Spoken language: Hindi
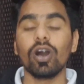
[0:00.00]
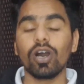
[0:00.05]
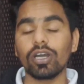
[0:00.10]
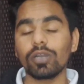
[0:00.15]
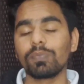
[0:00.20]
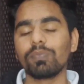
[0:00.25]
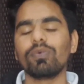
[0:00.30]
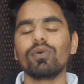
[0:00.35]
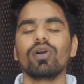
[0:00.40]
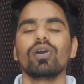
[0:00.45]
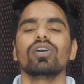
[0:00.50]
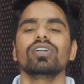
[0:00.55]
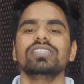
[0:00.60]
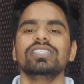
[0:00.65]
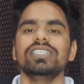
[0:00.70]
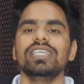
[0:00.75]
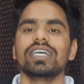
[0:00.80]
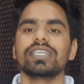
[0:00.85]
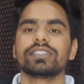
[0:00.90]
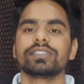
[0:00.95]
और
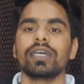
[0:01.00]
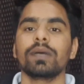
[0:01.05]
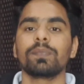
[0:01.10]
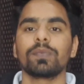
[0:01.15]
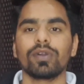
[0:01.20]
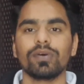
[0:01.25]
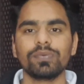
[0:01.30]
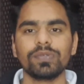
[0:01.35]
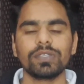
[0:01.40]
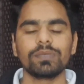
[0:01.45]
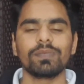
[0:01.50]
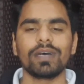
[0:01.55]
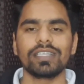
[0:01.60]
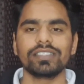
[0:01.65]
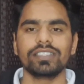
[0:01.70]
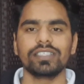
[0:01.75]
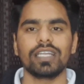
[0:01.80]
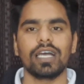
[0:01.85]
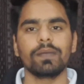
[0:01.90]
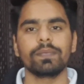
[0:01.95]
बहुत ही अच्छा प्रॉफिट
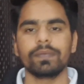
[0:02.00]
मार्जिन